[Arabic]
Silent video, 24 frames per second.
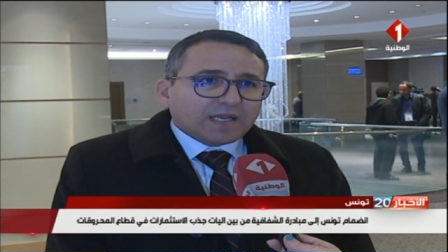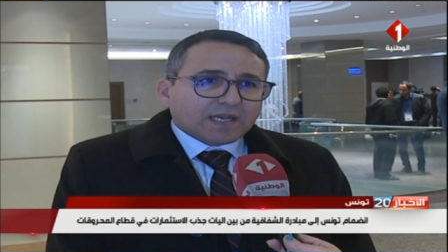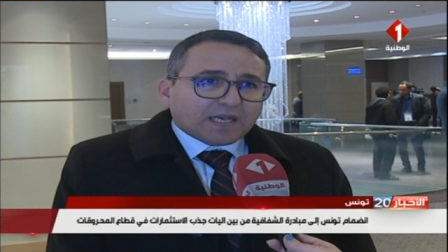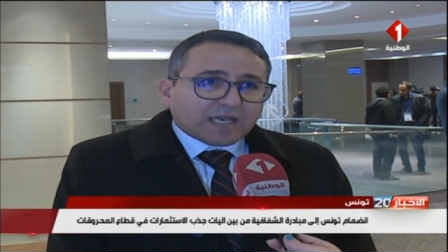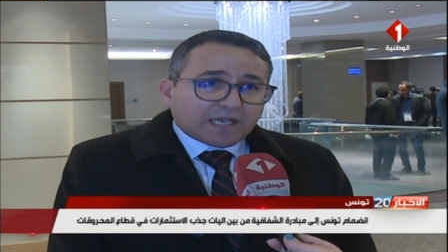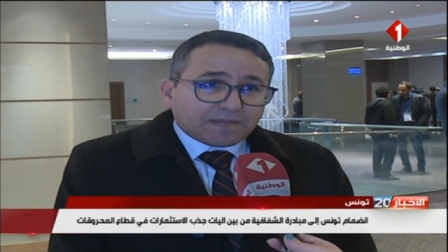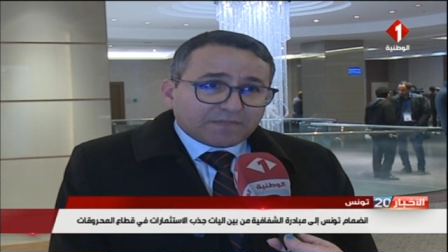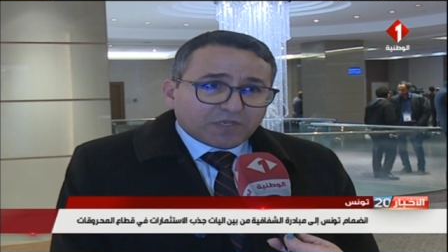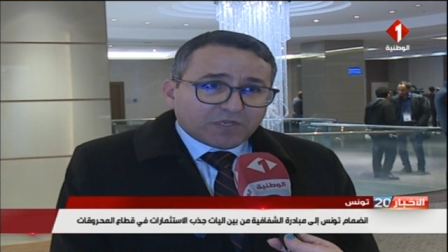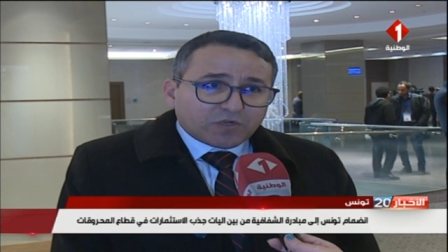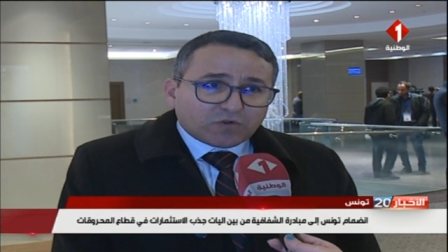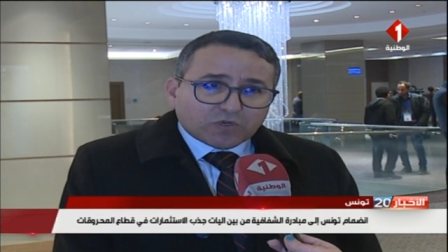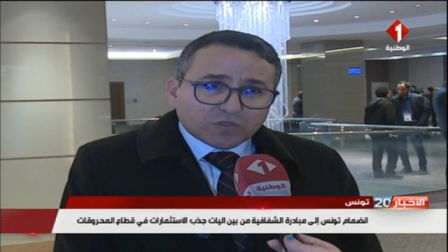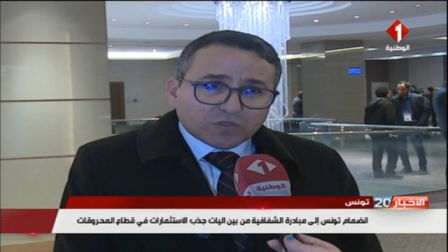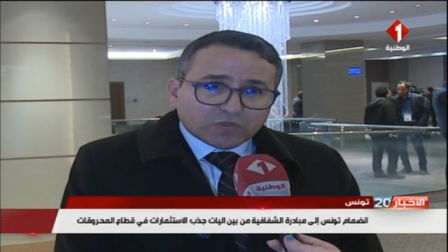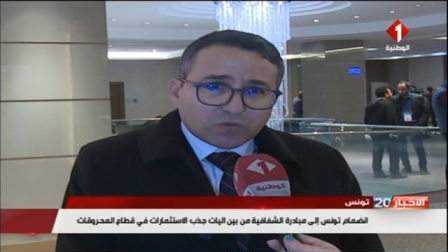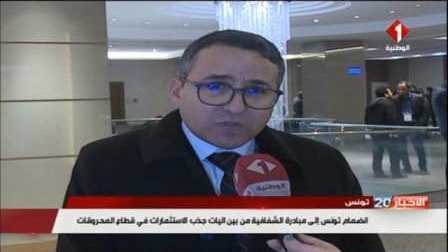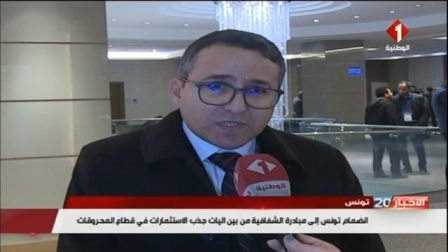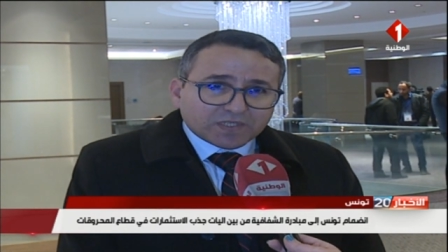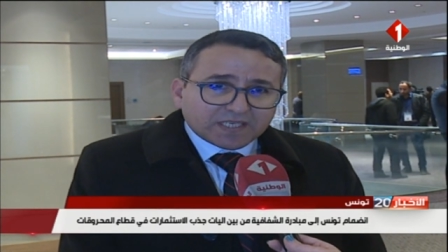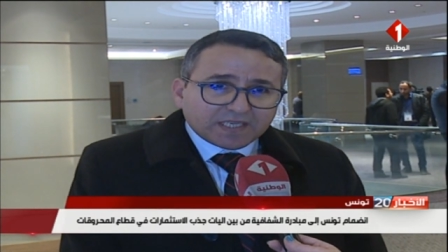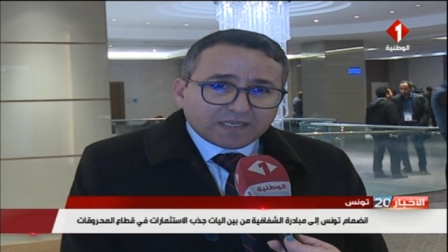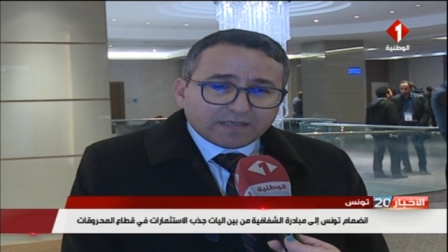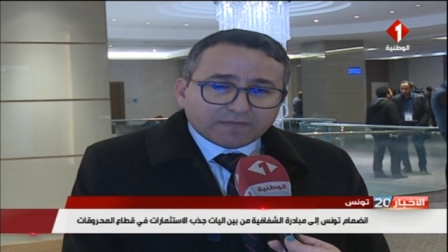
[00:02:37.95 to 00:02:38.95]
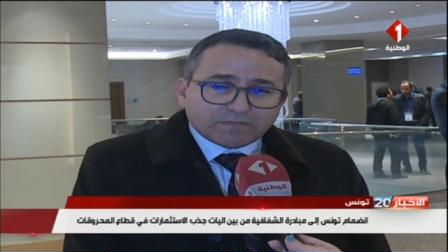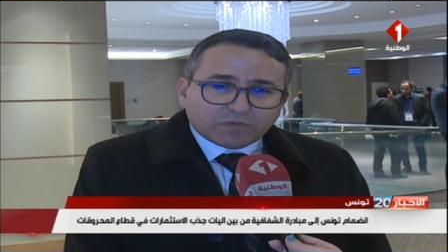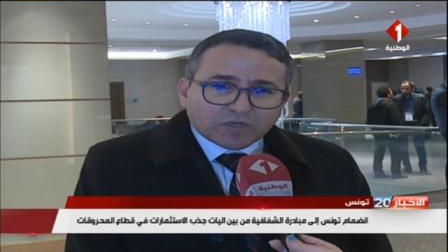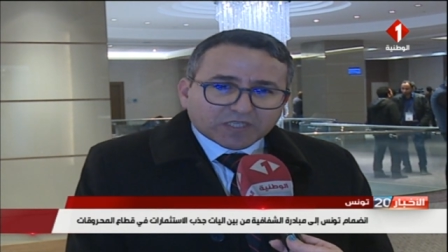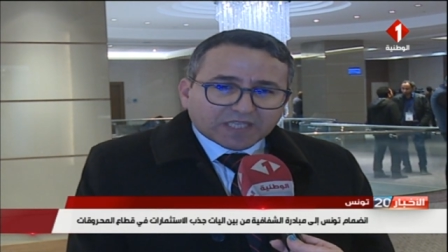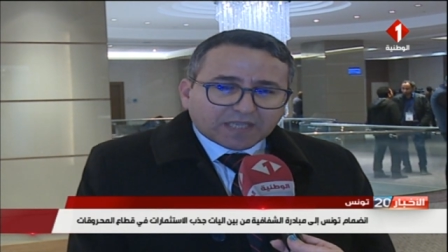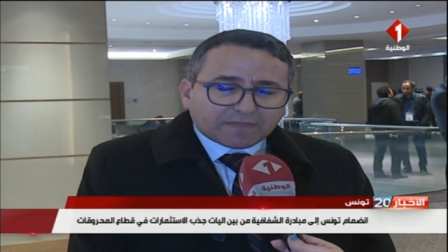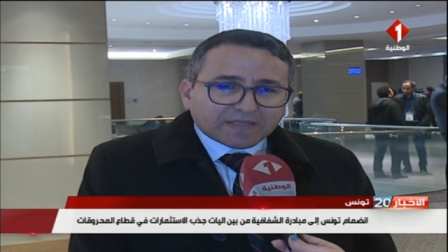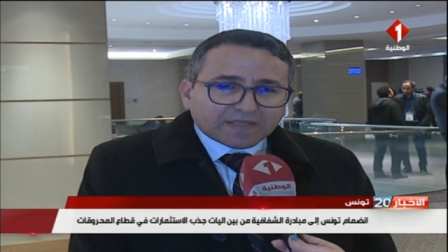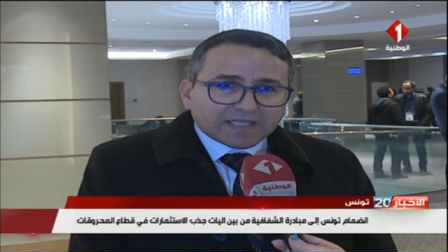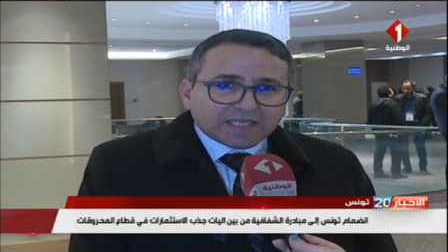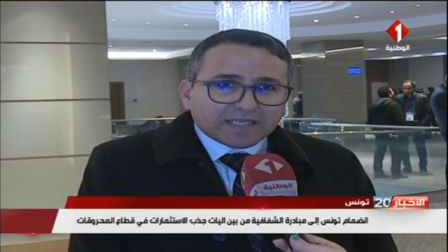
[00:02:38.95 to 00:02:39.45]
خبير هو تونسي
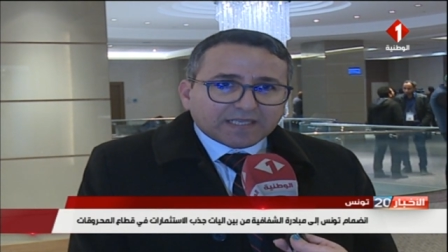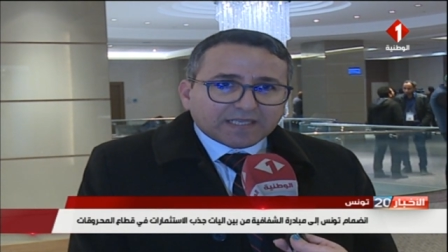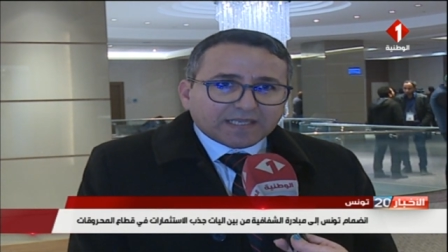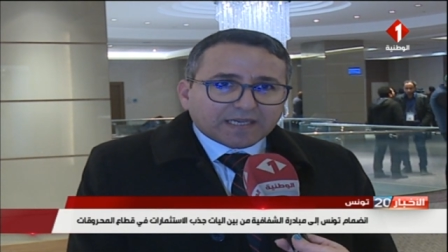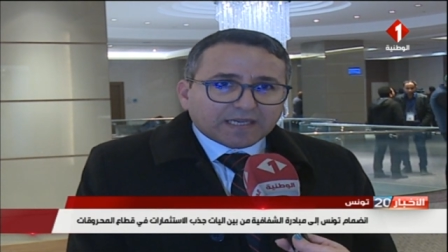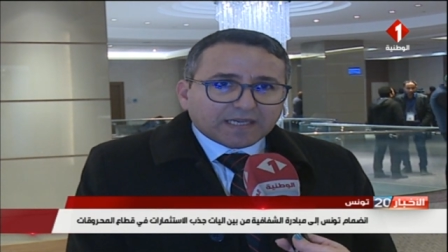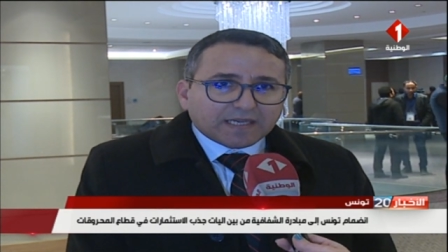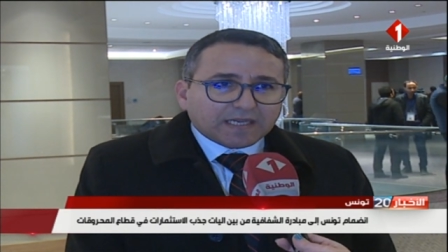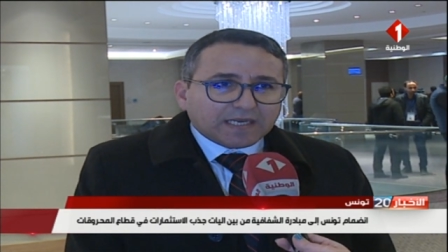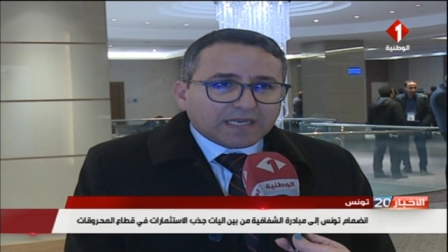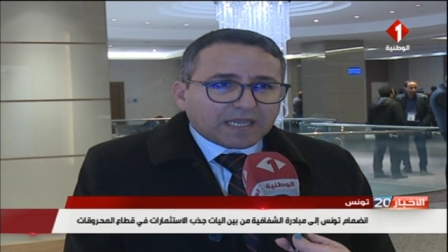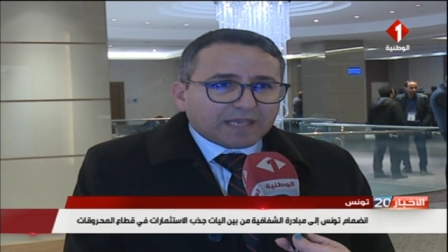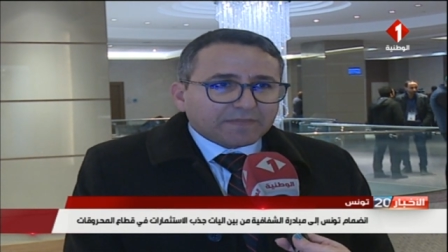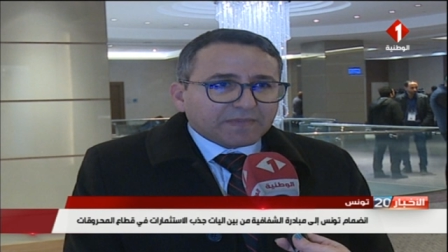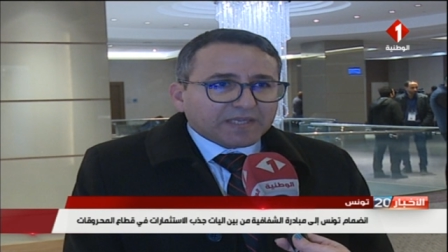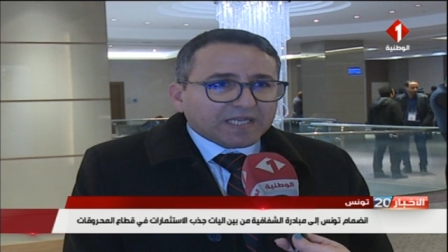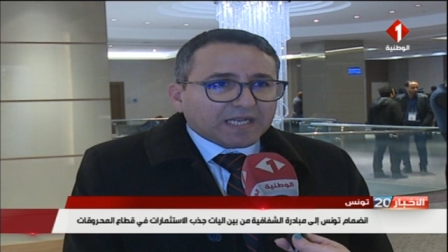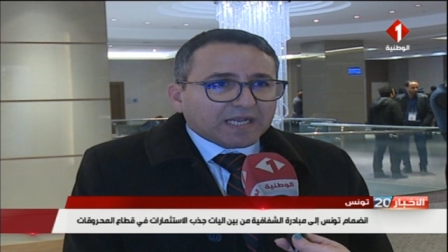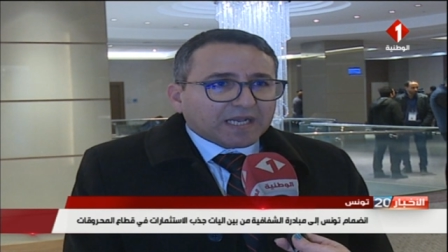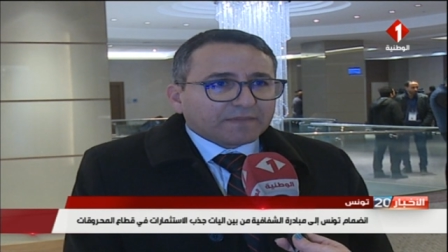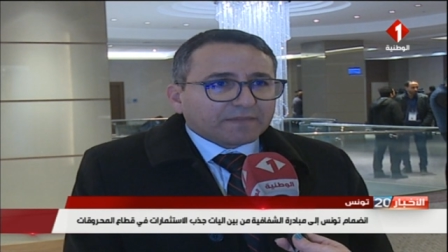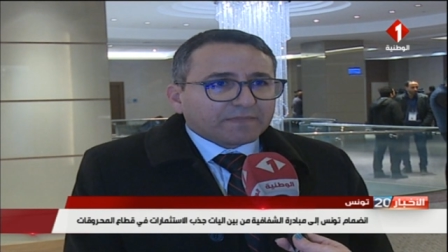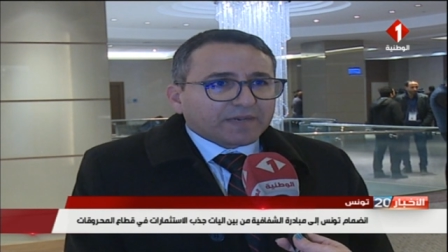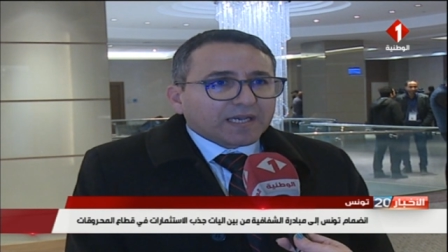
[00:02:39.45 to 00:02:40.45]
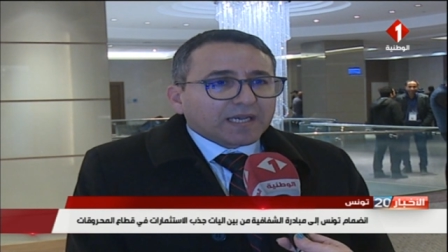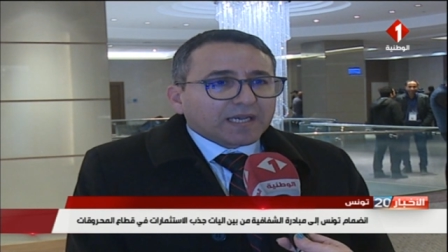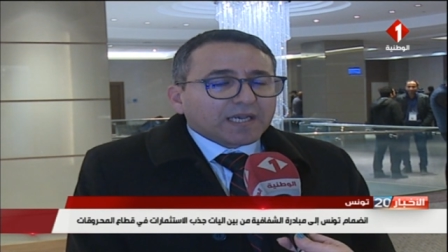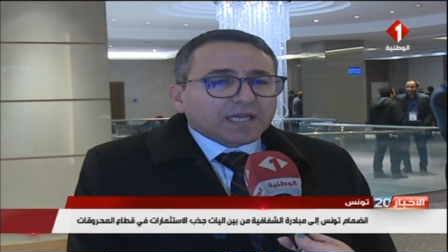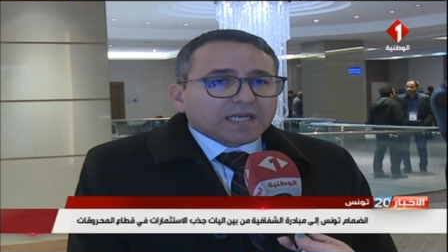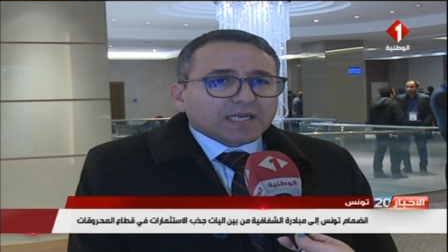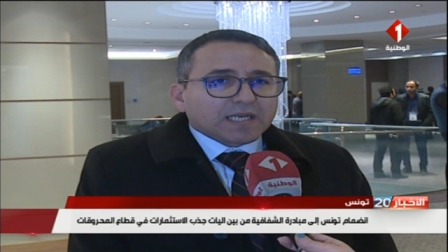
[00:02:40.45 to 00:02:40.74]
معتمد لدى الامانه العامه